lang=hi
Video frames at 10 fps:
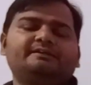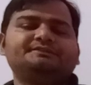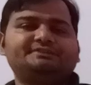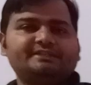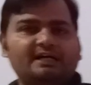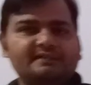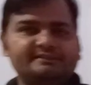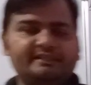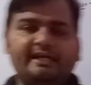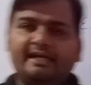चार्ज
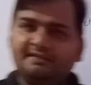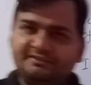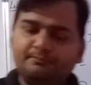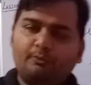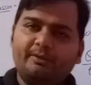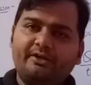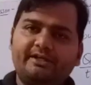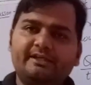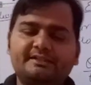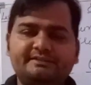एक ऐसी प्रॉपर्टी
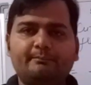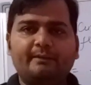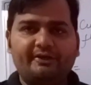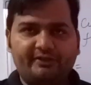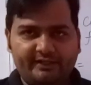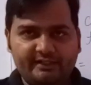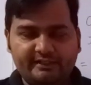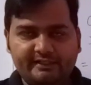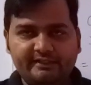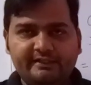है किसी मटेरियल
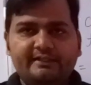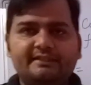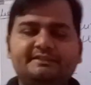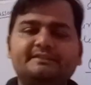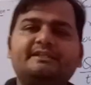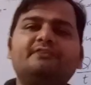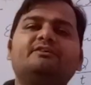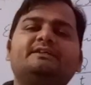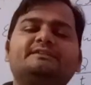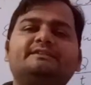की जिसकी
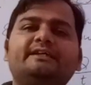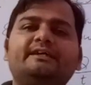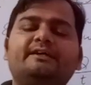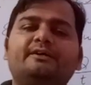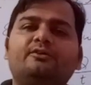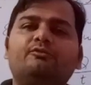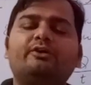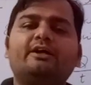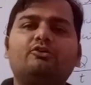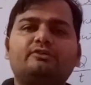वजह से वो
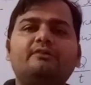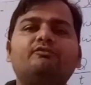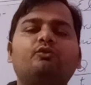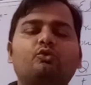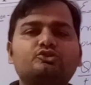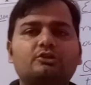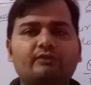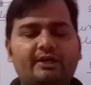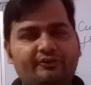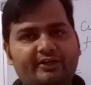क्या होता है फोर्स ऑफ
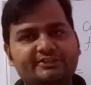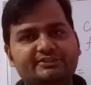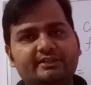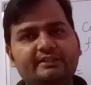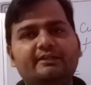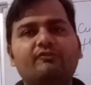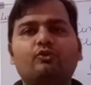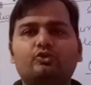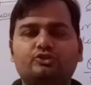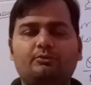अट्रैक्शन या
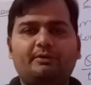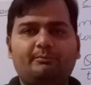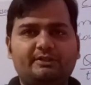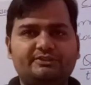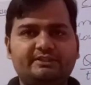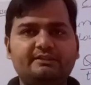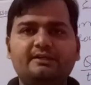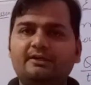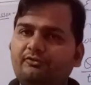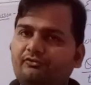फोर्स ऑफ रिपल्शन
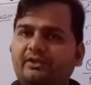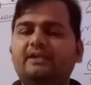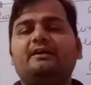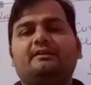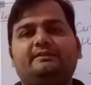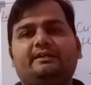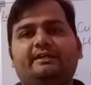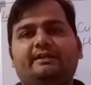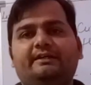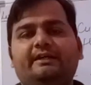फील करता
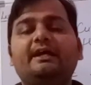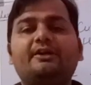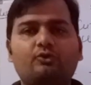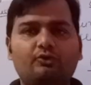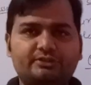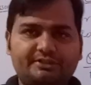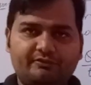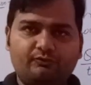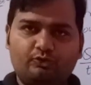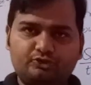है
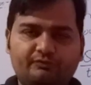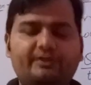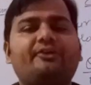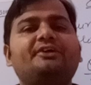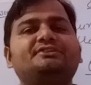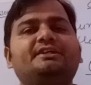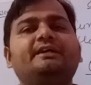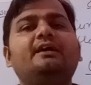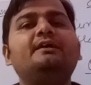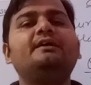इलेक्ट्रोस्टैटिक फोर्स ऑफ अट्रैक्शन
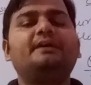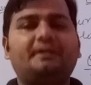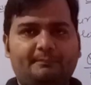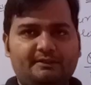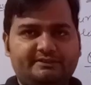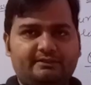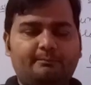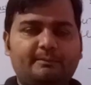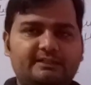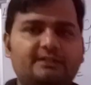या रिपल्शन
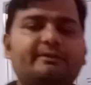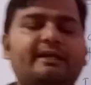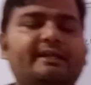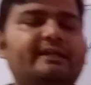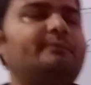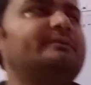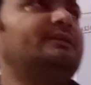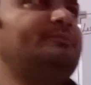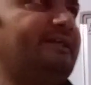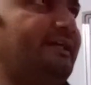मतलब कहने का
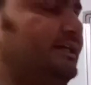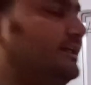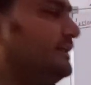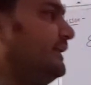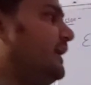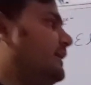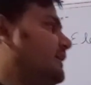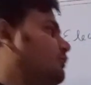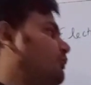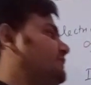मतलब ये है कि
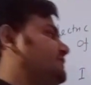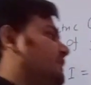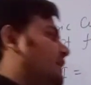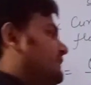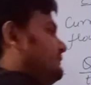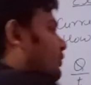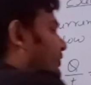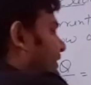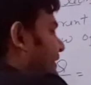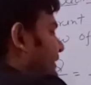अगर कोई चार्ज
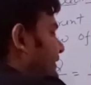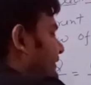बॉडी है